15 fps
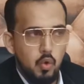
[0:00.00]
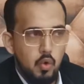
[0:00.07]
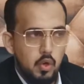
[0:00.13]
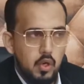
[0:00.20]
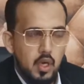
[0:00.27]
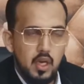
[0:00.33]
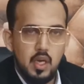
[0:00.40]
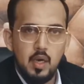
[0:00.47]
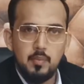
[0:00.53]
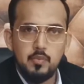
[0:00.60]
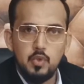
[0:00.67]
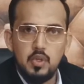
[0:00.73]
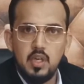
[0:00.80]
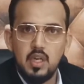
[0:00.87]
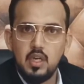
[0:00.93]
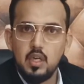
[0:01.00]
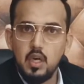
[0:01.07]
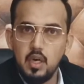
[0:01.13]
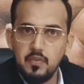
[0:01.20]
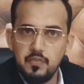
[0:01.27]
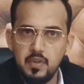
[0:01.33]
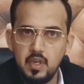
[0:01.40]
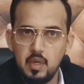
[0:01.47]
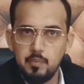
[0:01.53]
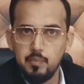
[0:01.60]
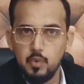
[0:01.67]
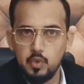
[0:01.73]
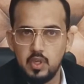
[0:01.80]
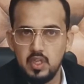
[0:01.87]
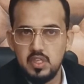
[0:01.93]
और अल्हम्दुलिल्लाह काफ़ी हम
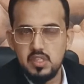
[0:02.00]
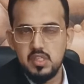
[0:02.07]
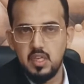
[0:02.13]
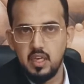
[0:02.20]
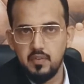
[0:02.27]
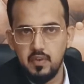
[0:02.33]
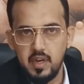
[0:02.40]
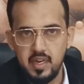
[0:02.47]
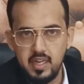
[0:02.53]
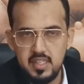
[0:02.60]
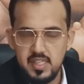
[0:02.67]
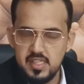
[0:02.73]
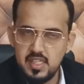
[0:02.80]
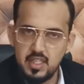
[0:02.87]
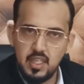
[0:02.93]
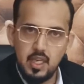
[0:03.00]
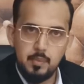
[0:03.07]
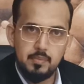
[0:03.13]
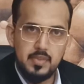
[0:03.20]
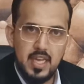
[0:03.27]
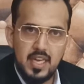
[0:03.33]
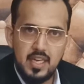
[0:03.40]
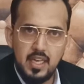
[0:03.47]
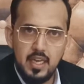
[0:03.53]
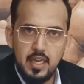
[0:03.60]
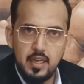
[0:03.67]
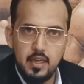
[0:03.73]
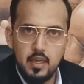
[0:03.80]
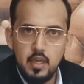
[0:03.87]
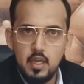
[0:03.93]
बुकिंग्स करवा रहे हैं जैसा कि आप देख रहे
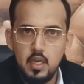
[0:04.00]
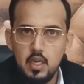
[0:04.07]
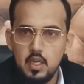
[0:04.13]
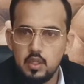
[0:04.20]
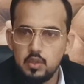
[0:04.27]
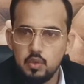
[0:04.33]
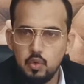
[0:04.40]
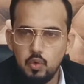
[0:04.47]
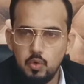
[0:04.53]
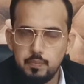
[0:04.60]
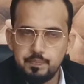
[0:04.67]
हैं तो